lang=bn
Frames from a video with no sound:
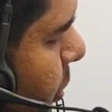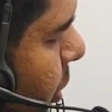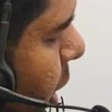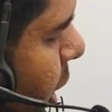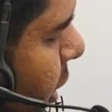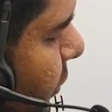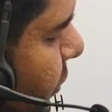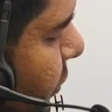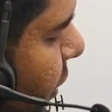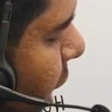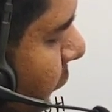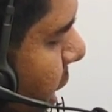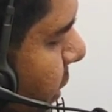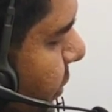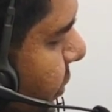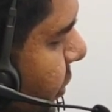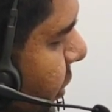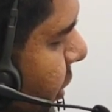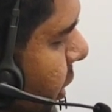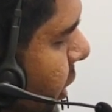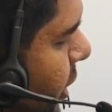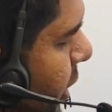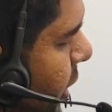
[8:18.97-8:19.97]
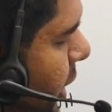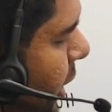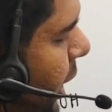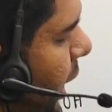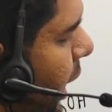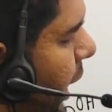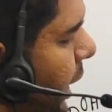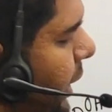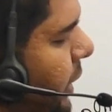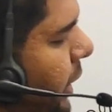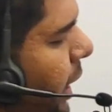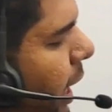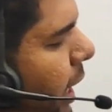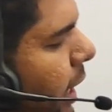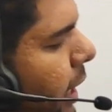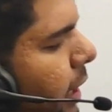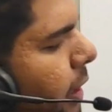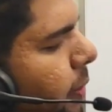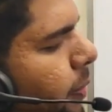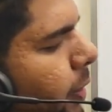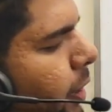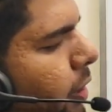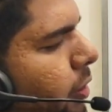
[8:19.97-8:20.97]
পয়েন্ট ফাইভ এই
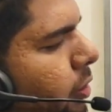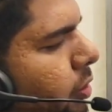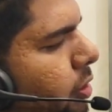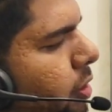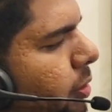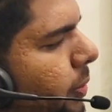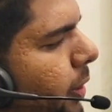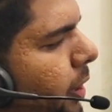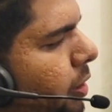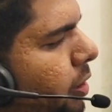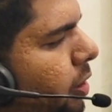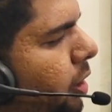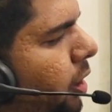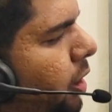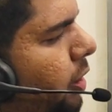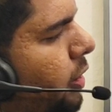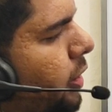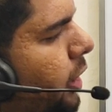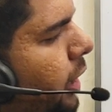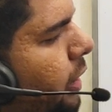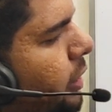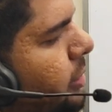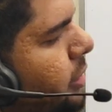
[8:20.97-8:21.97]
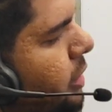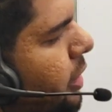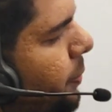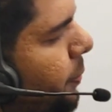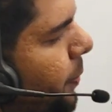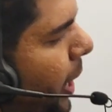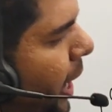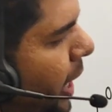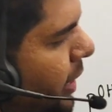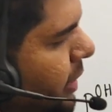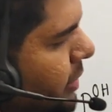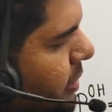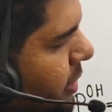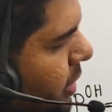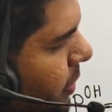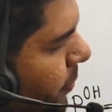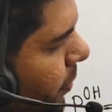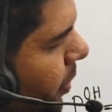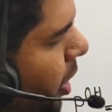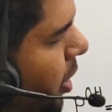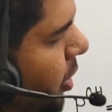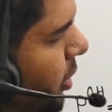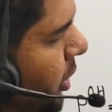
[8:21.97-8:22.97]
আকারে বের করতে পারো অর্থাৎ যে মাইনাসের
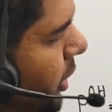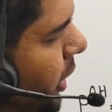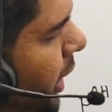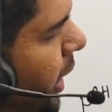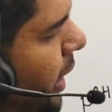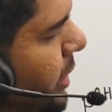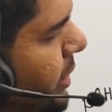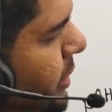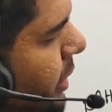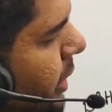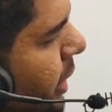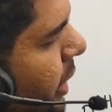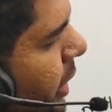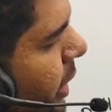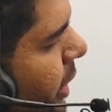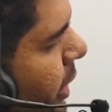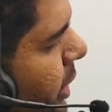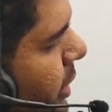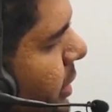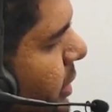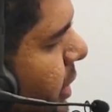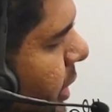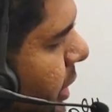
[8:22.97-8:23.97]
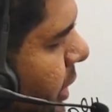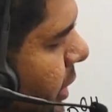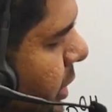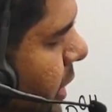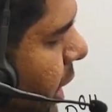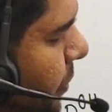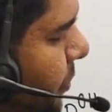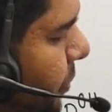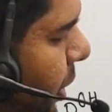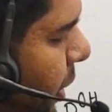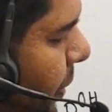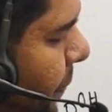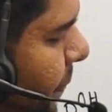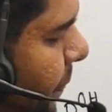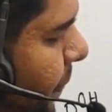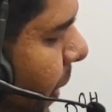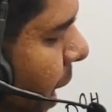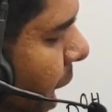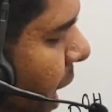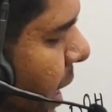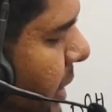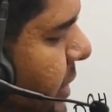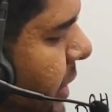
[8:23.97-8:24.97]
পাওয়ারটা আছে সেটা সামনে
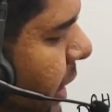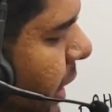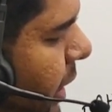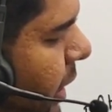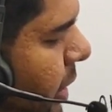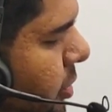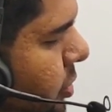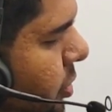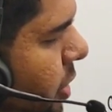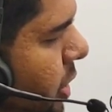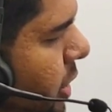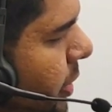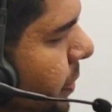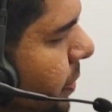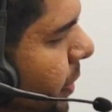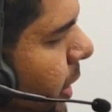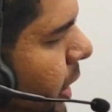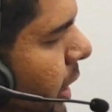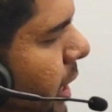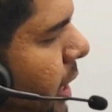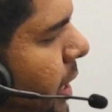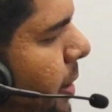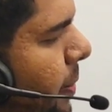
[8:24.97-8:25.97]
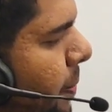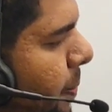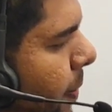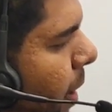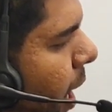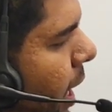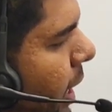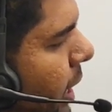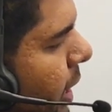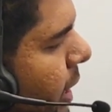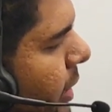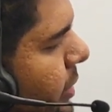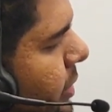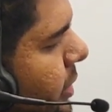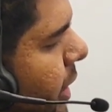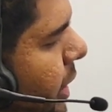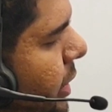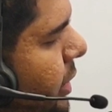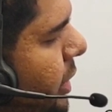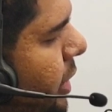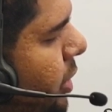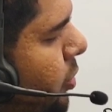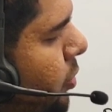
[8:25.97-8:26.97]
প্লাস আকারে চলে যাবে মাইনাস
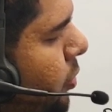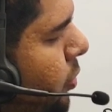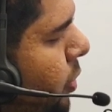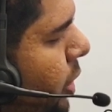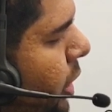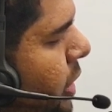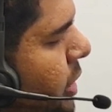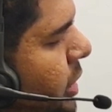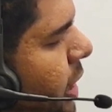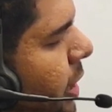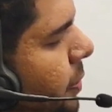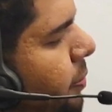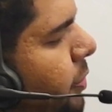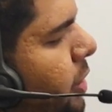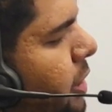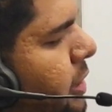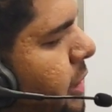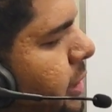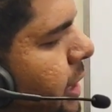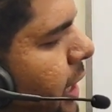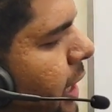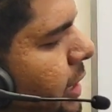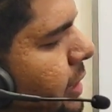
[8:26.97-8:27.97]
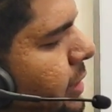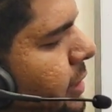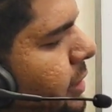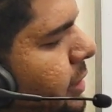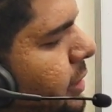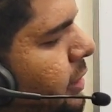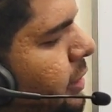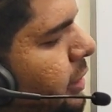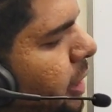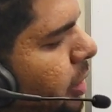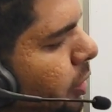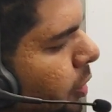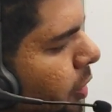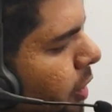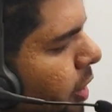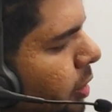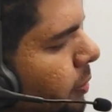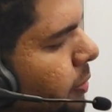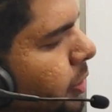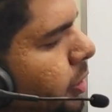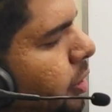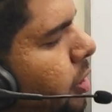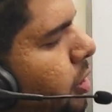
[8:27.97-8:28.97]
এই যে গুণের সামনে যেটা আছে সেটা
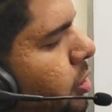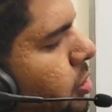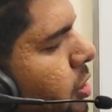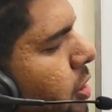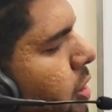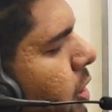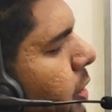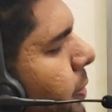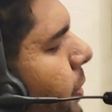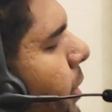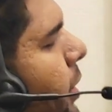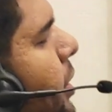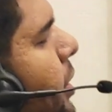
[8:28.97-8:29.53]
লগের ভিতরে চলে যাবে